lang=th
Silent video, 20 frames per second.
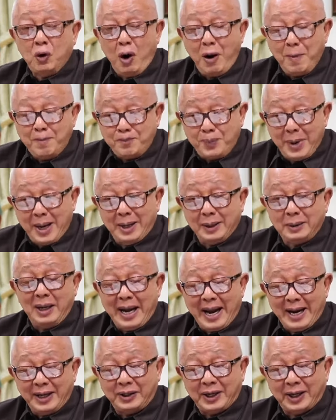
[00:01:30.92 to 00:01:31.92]
ก็เปิดแห
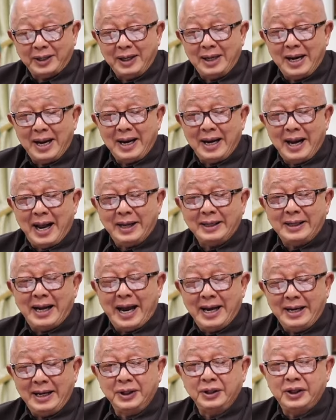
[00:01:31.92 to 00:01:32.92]
ล่งสันทนาการขา
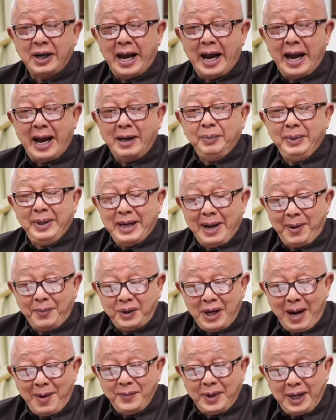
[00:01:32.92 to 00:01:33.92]
ยกัญชา มีหนำ
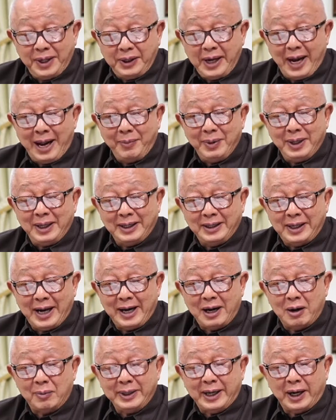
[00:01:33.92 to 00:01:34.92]
ซ้ำกัญชาเป็นกัญชา
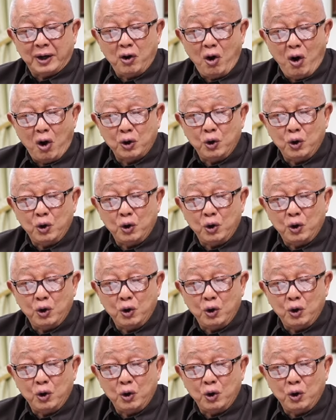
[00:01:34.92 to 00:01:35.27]
เอามาจากนอก